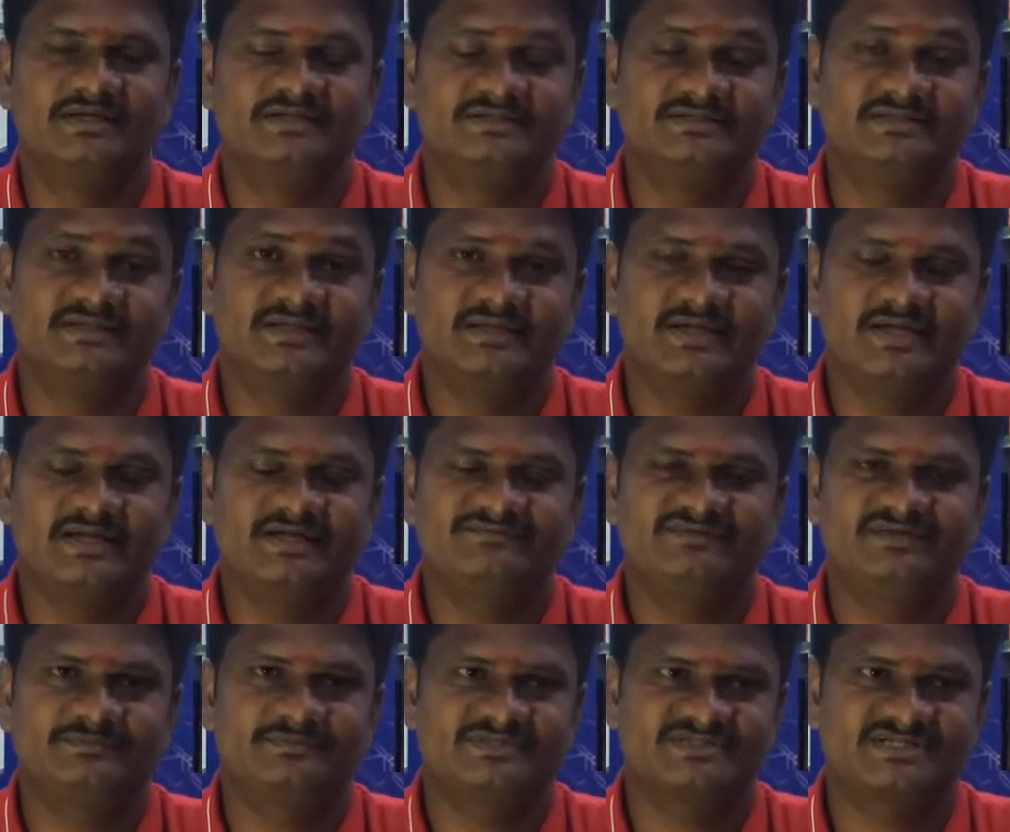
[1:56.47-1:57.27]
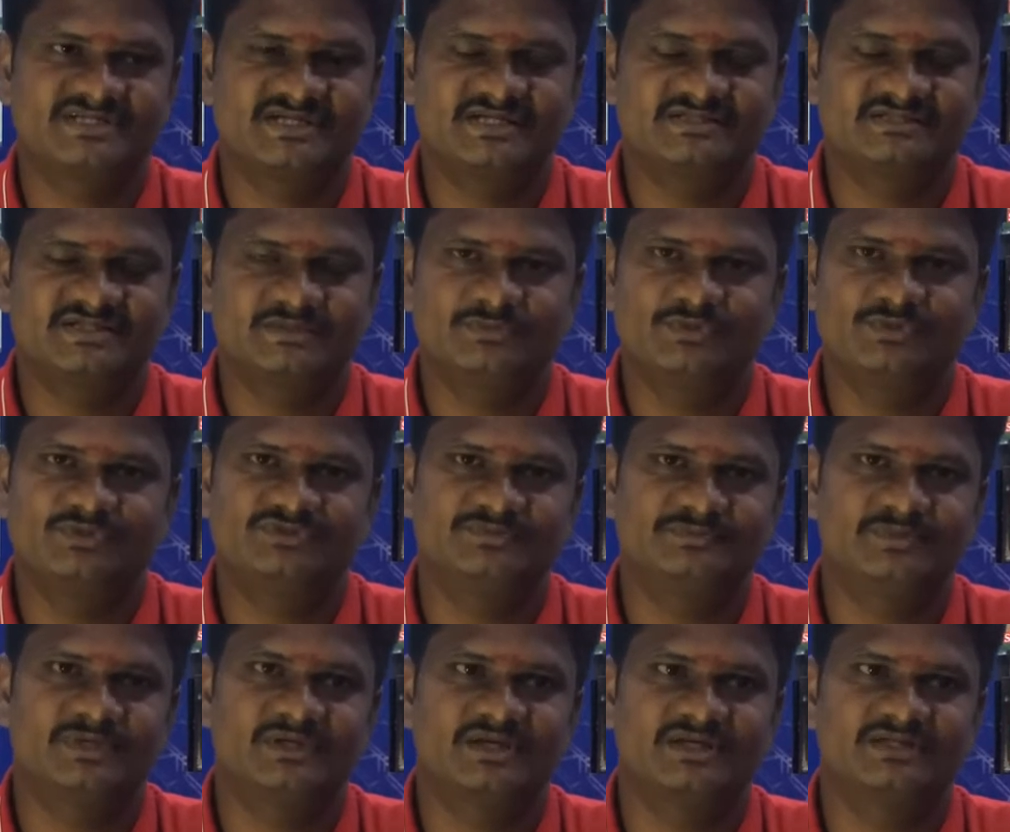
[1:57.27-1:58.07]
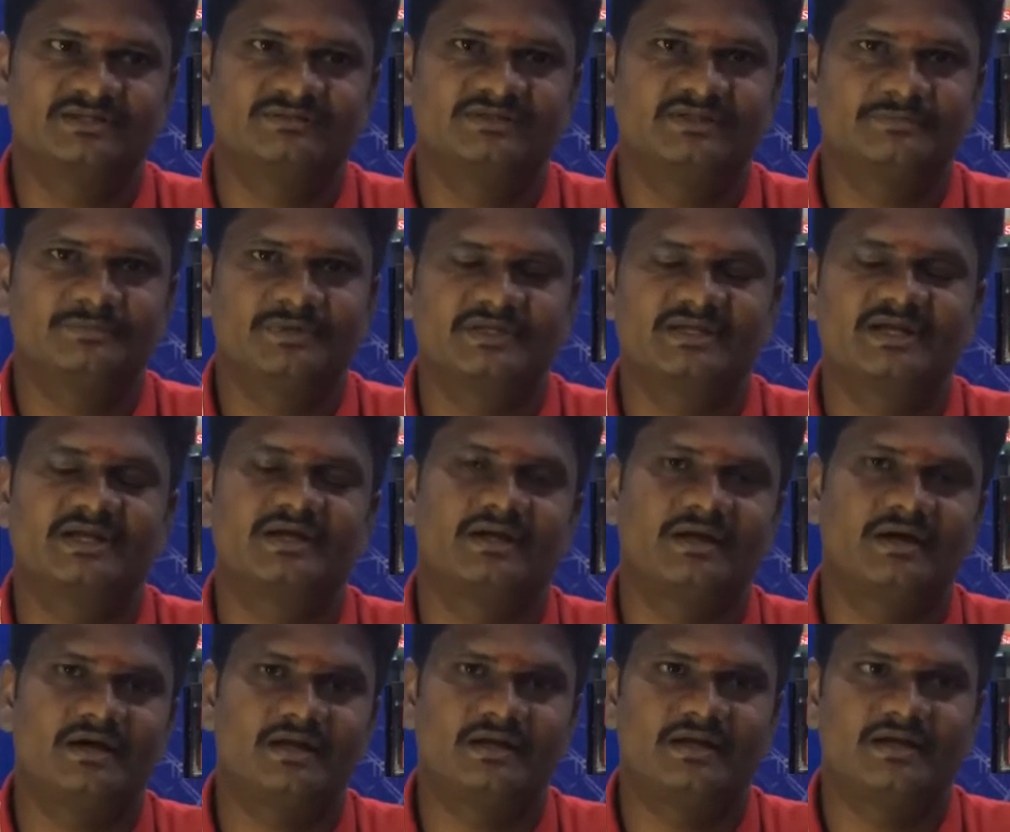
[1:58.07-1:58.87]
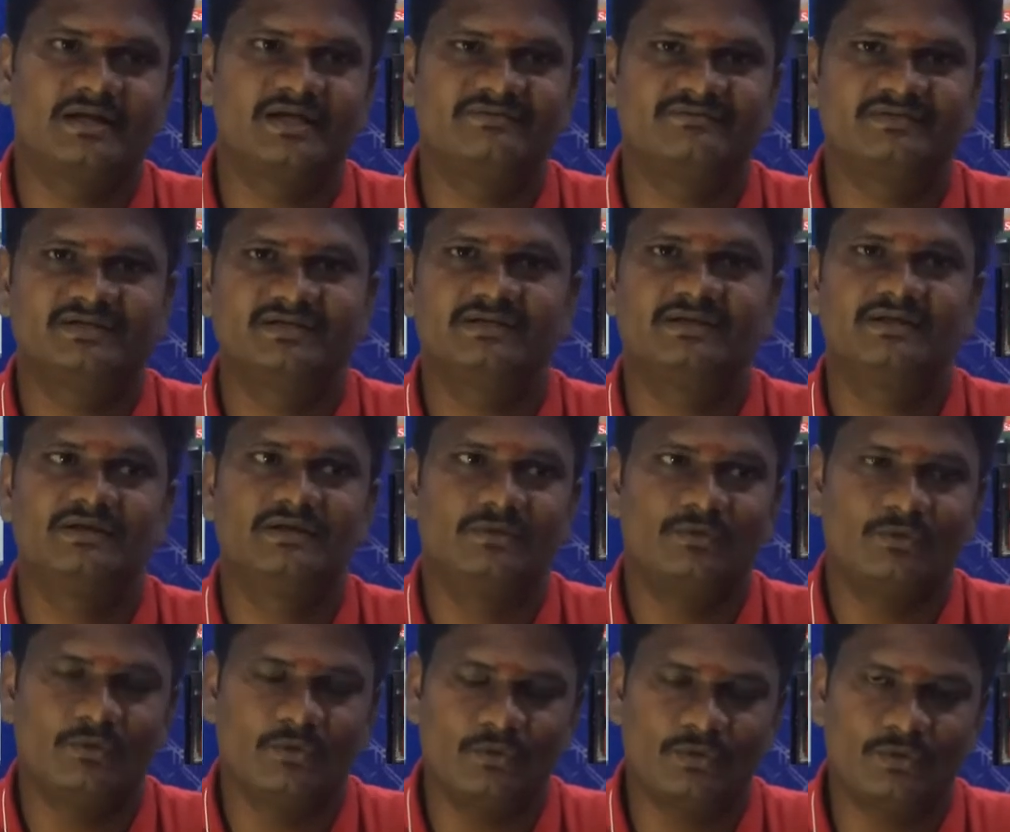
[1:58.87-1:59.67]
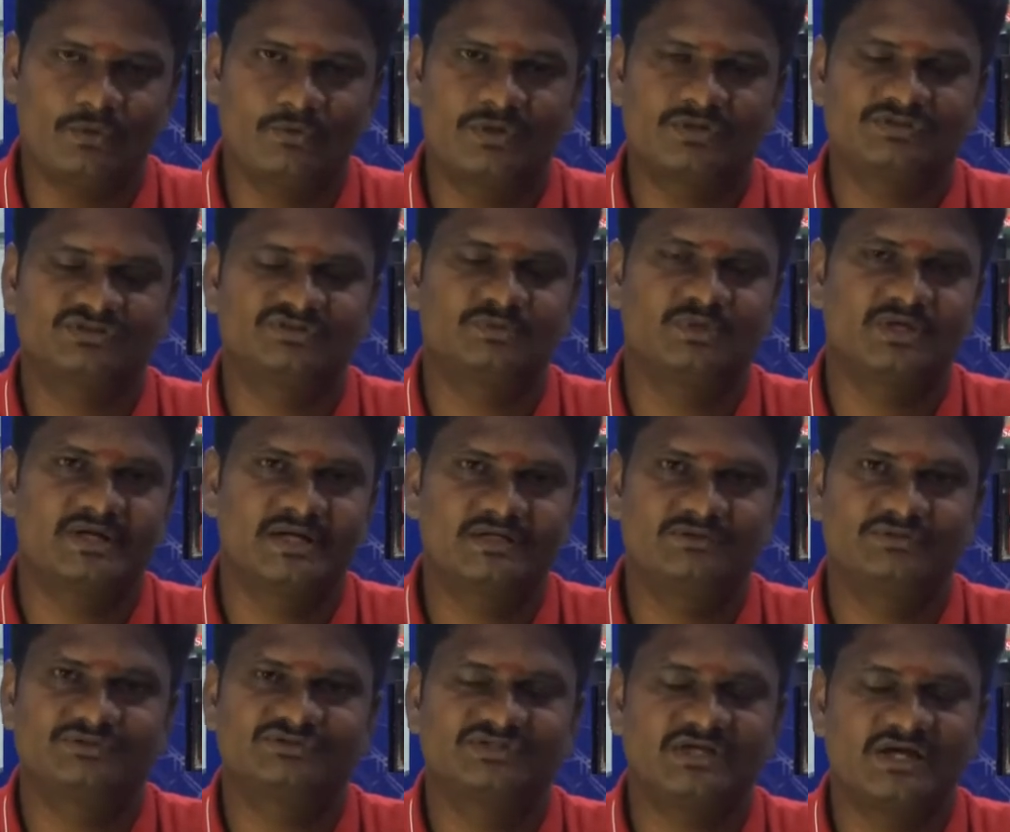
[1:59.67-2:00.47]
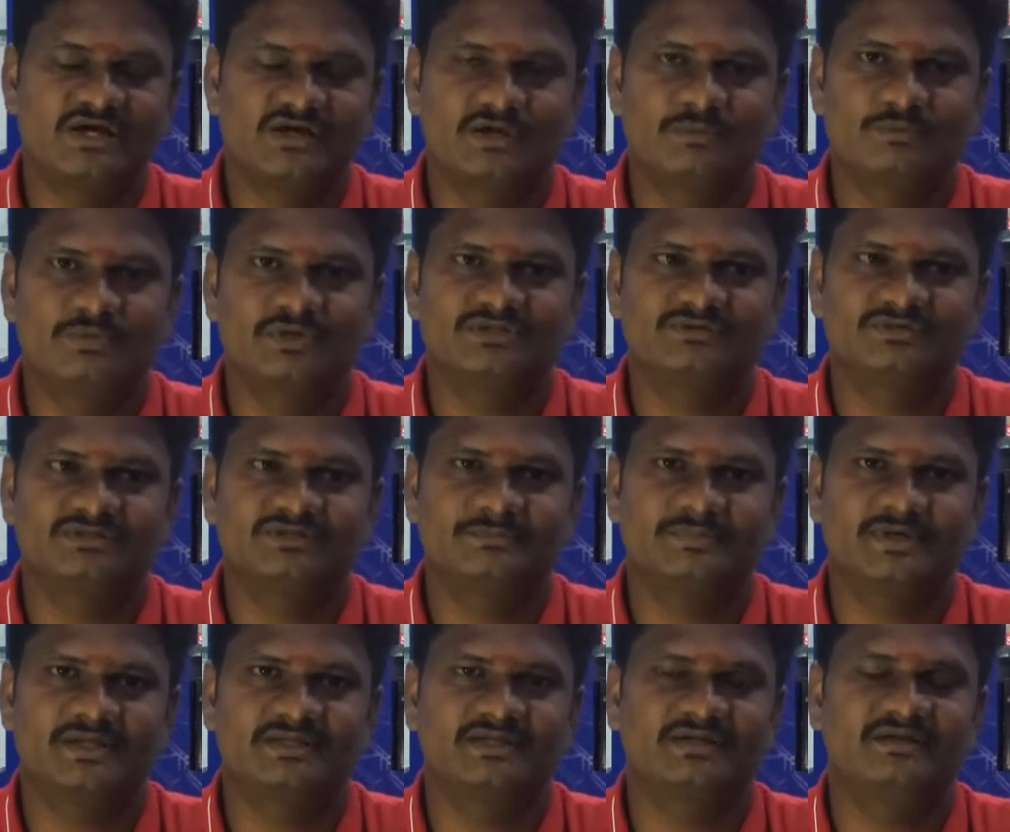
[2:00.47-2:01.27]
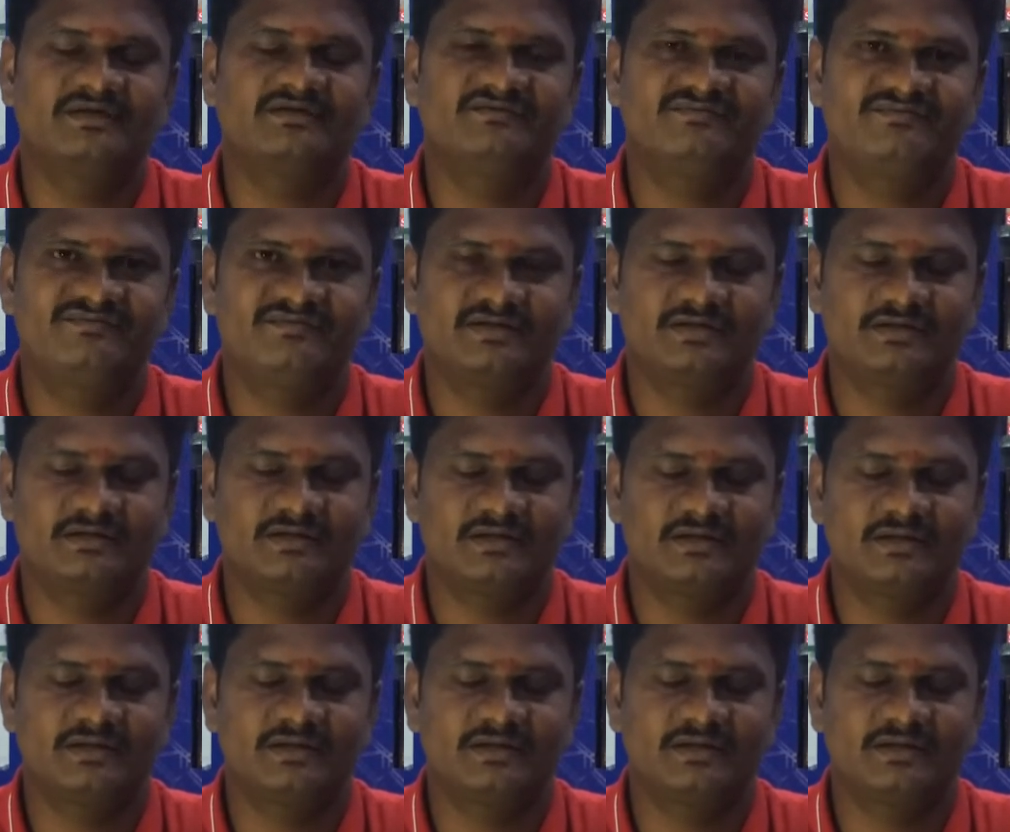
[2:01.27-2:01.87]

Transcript: இந்த எயிட்டி ஃபைவ் பர்சன்டேஜ் நம்ம யூஸ் பண்ணுறது வந்து பார்த்தீங்கன்னா நாளடைவில் ஒரு வருஷமோ ரெண்டு வருஷம் ஆகும்போது வந்து பார்த்தீங்கன்னா ஃப்ரீ